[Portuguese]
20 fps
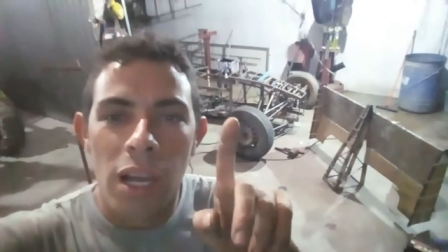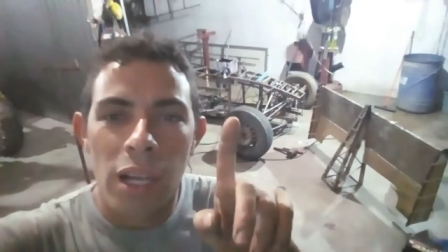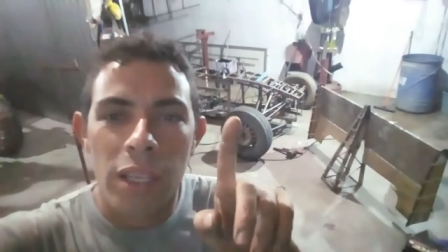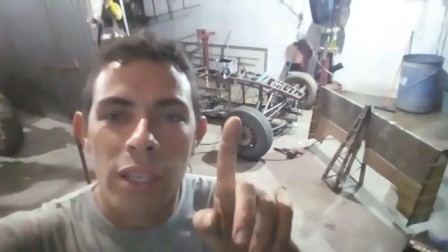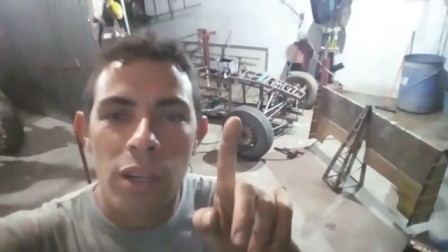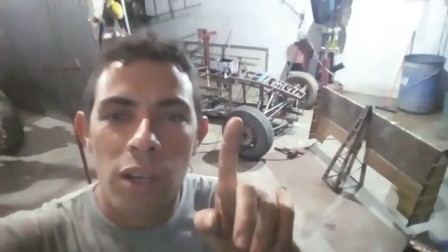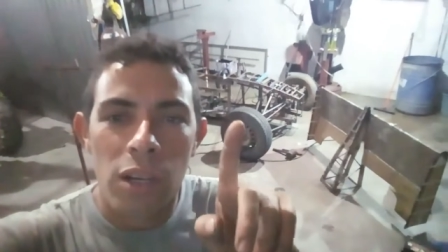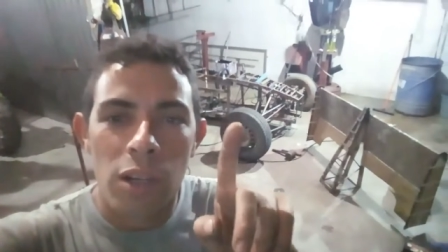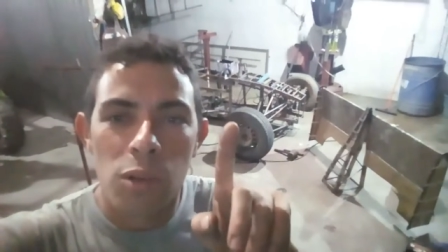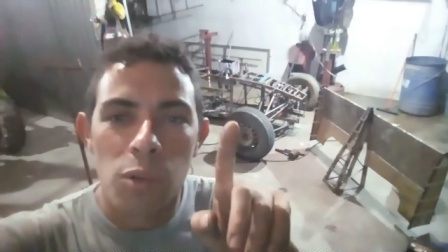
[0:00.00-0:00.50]

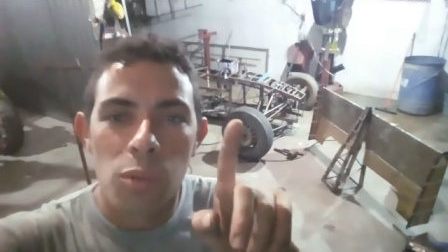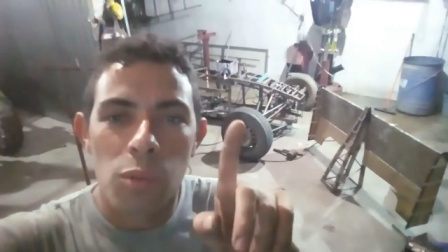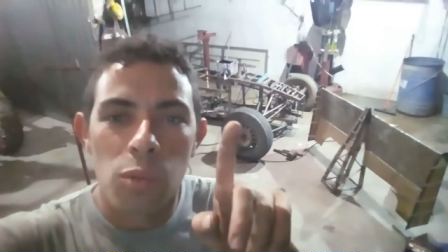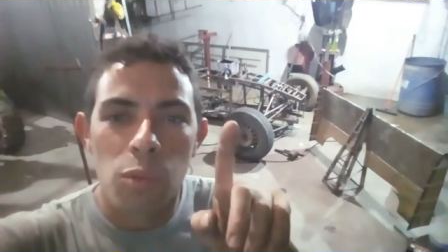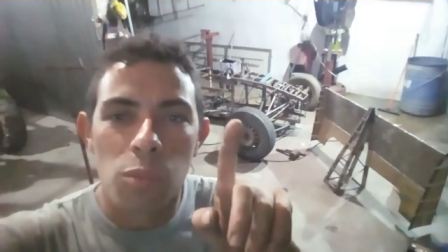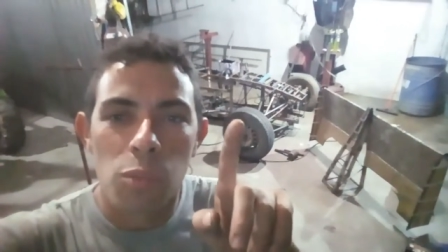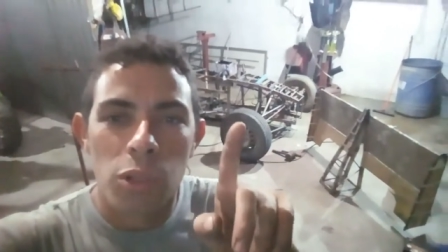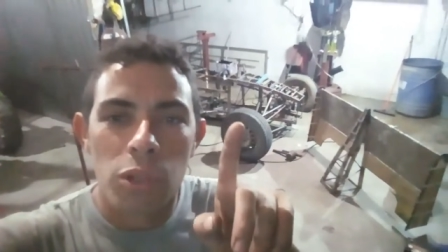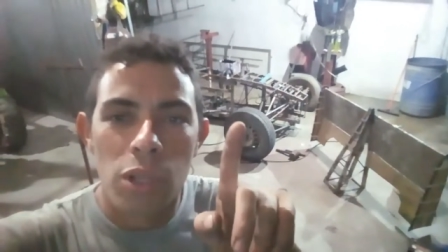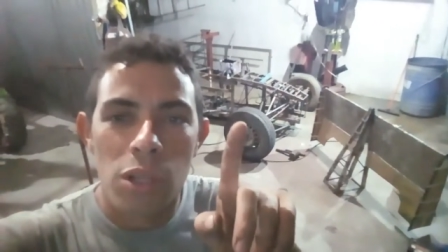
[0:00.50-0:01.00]
aqui ó,
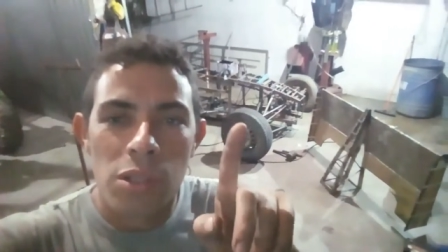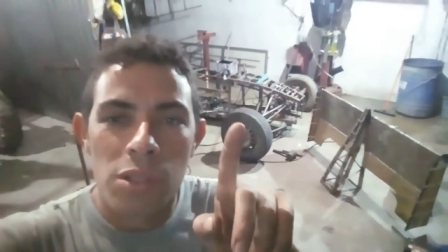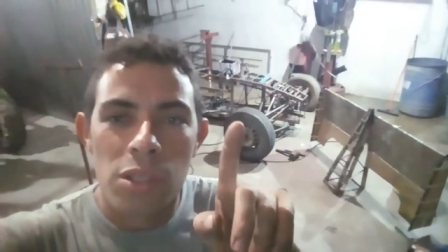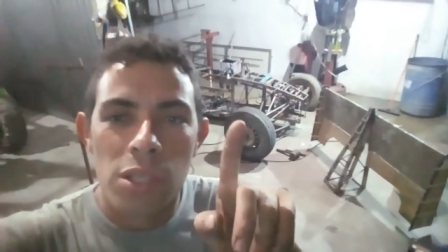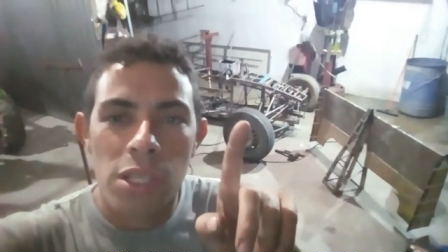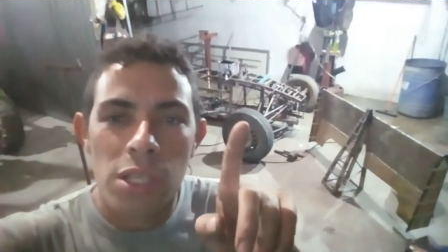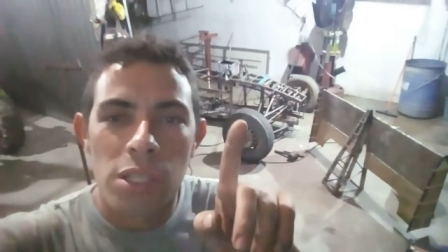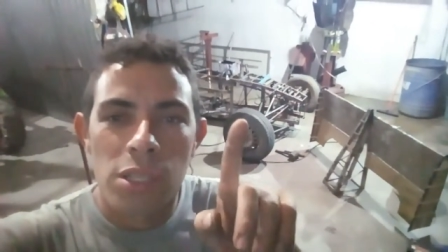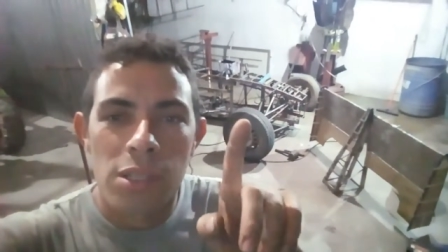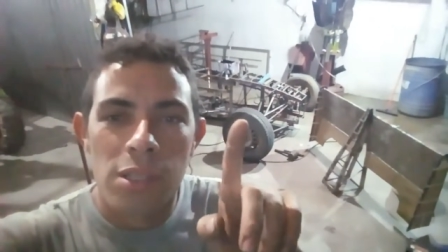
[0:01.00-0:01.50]

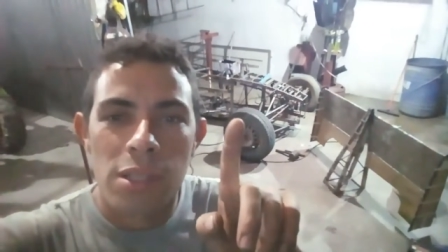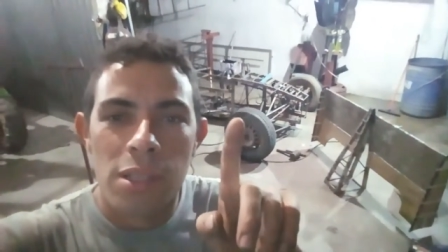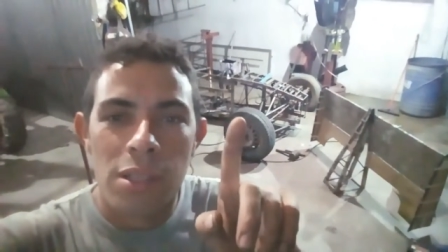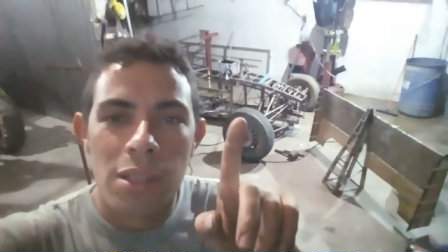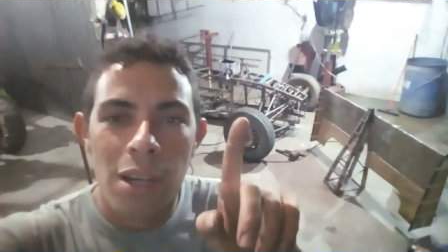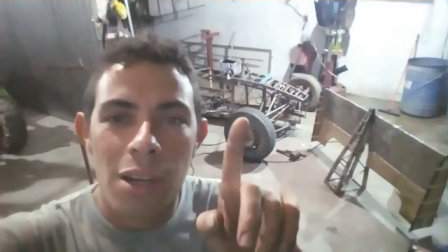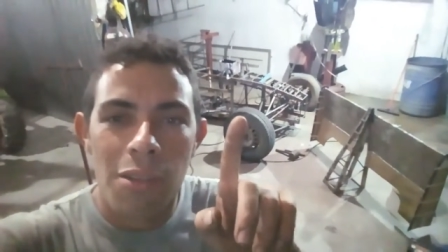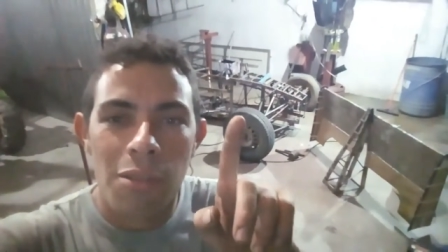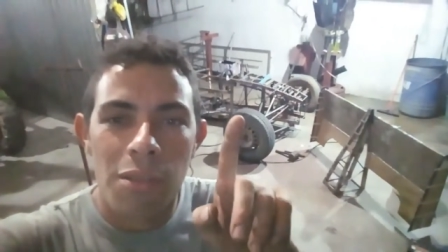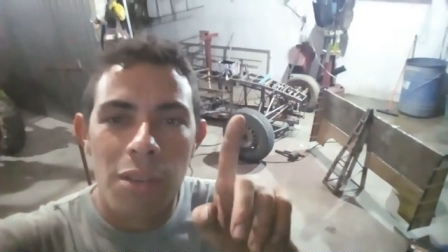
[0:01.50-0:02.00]
botãozinho de se
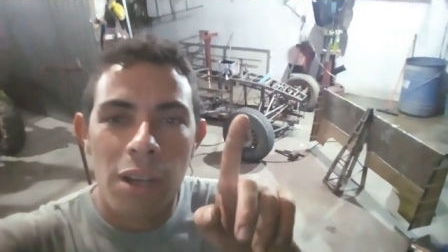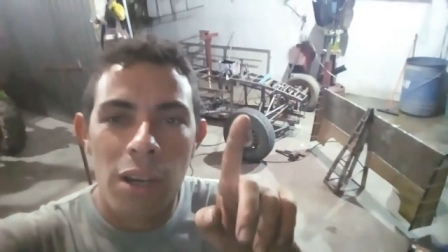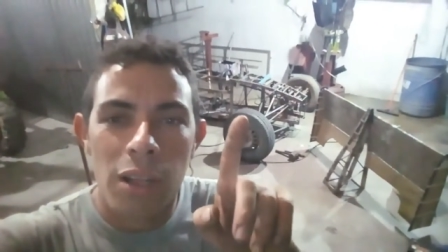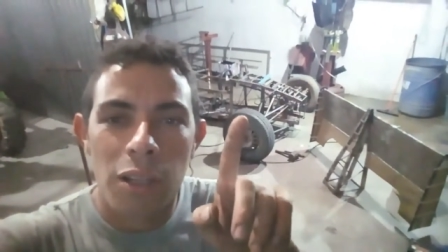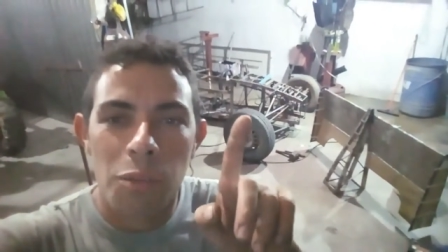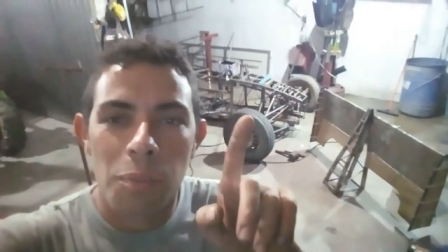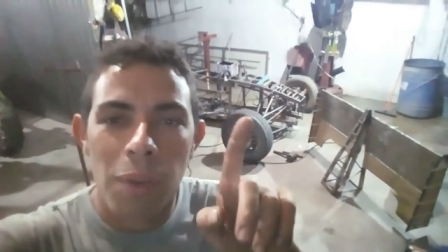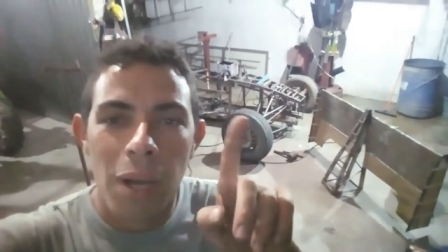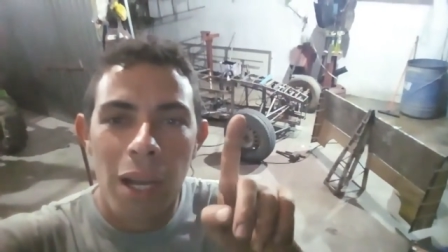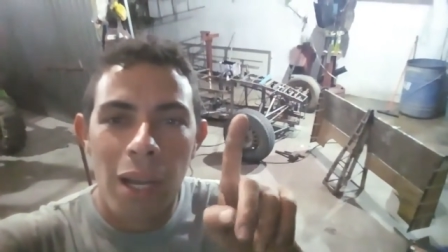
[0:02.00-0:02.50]
inscrever, ó,
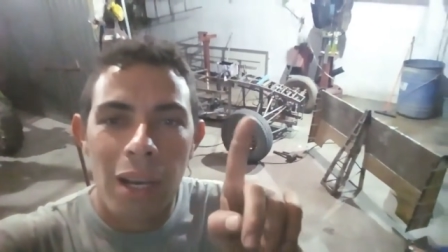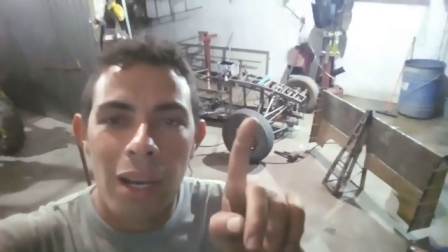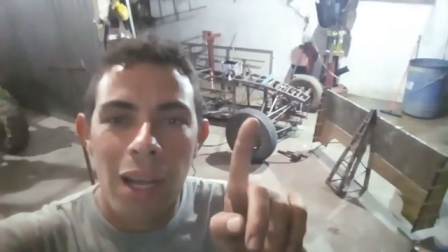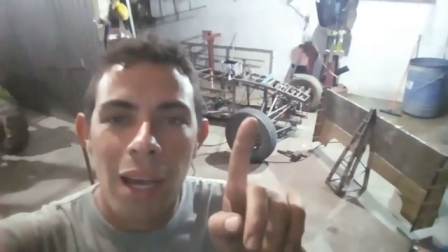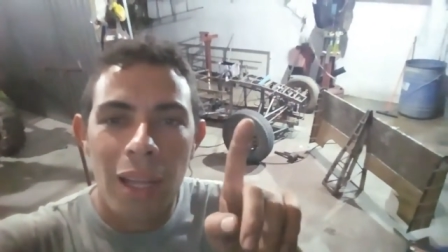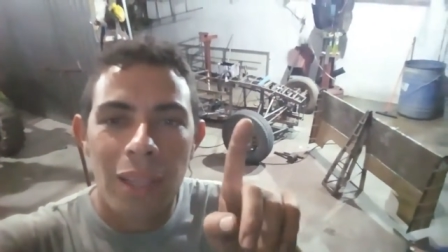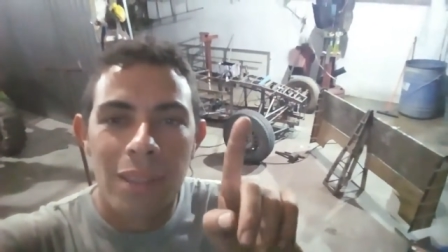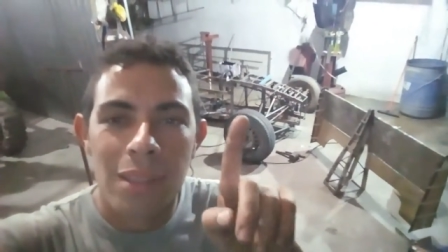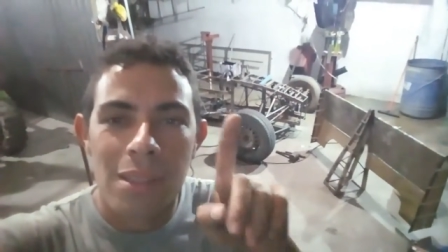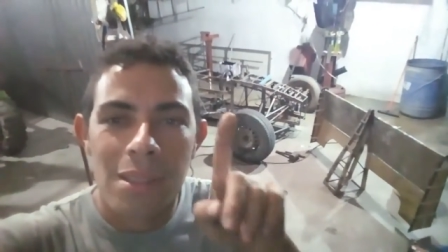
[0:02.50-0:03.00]
não paga
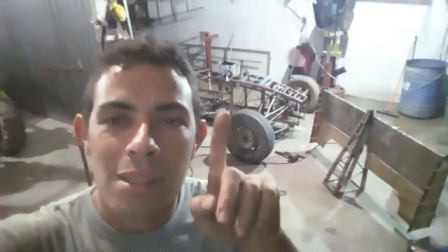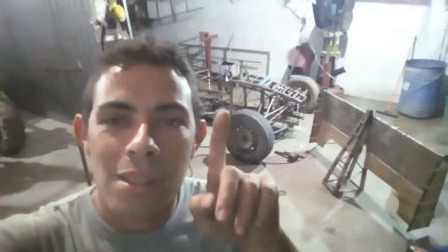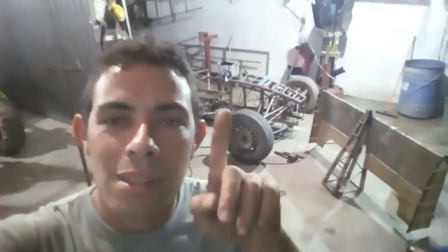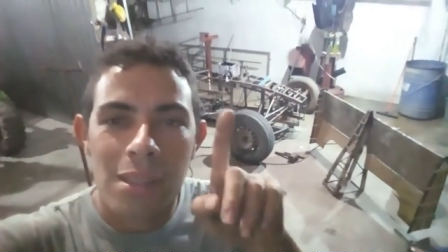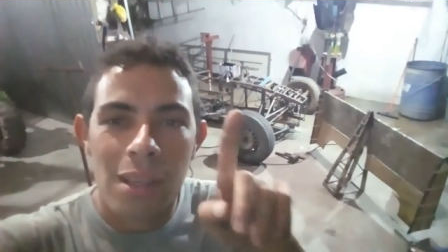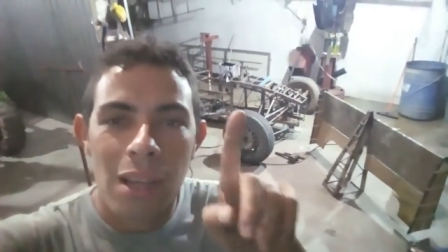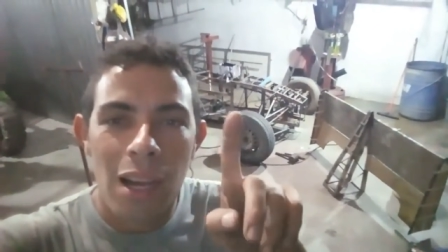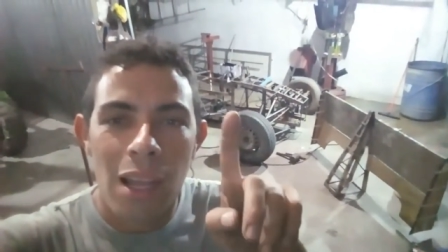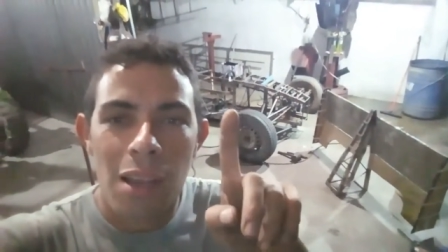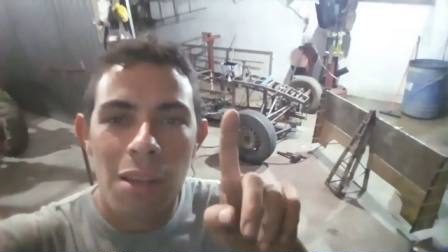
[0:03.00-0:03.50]
nada, se
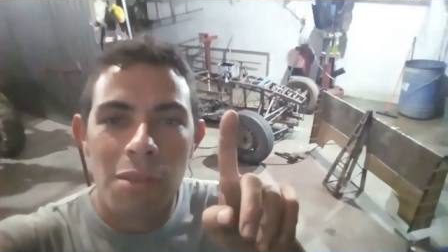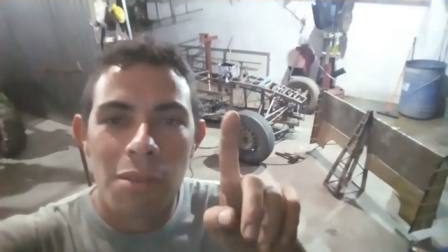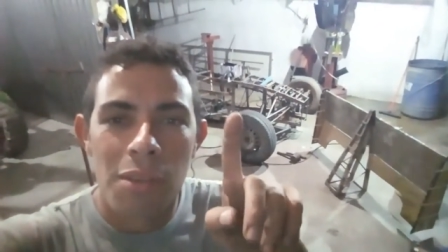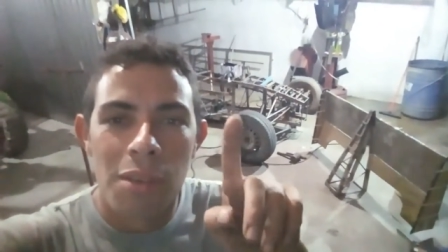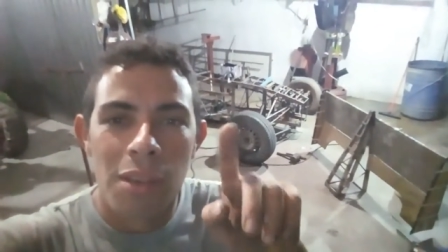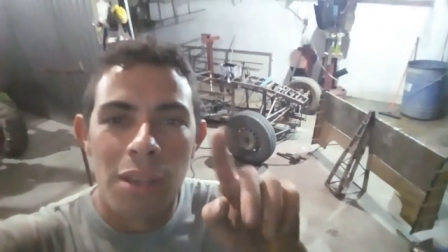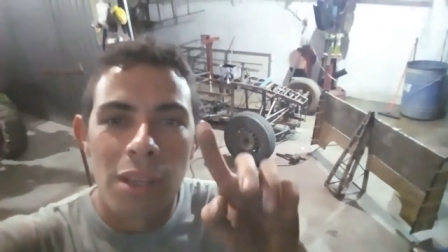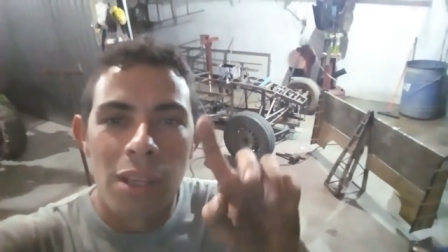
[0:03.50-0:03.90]
inscreve.